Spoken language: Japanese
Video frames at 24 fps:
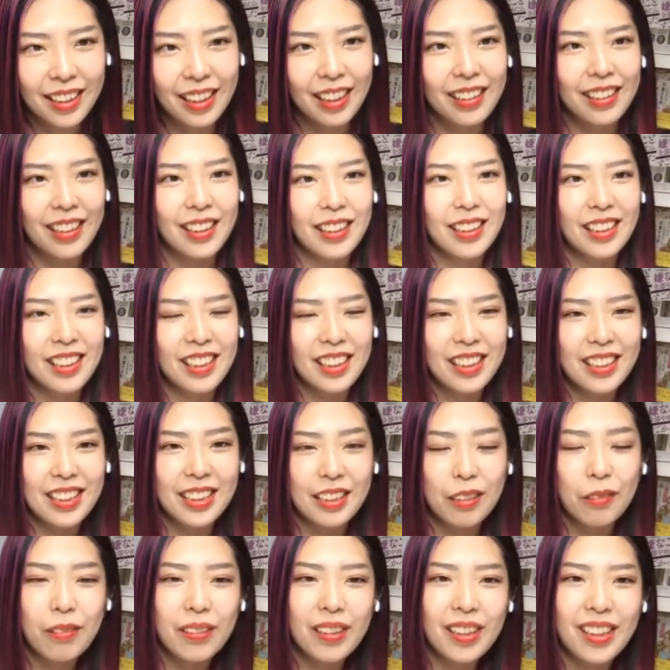なんか、
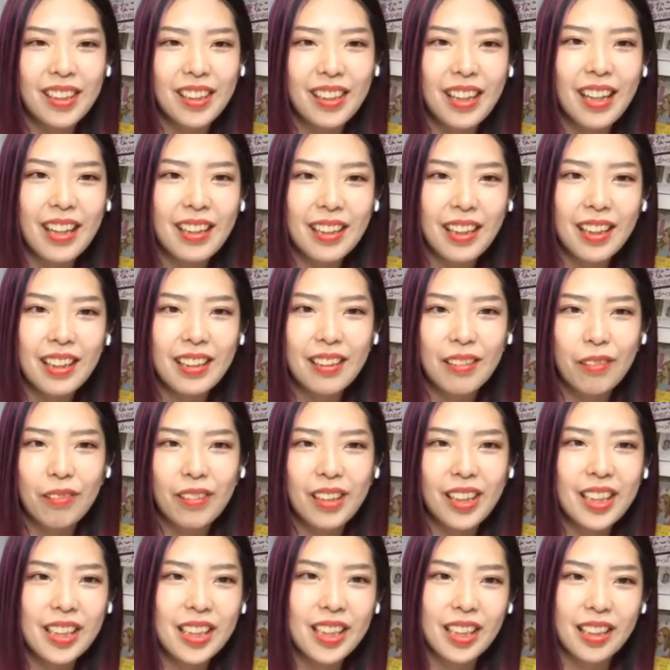すごい値段
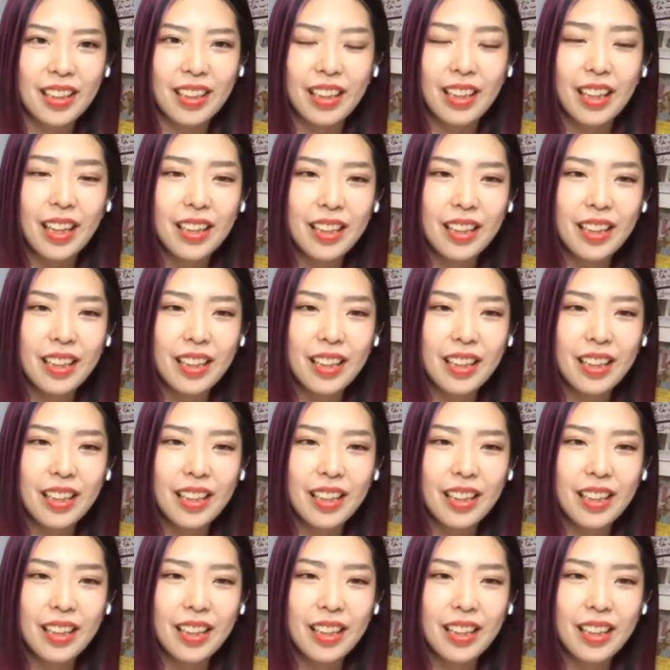度外視だと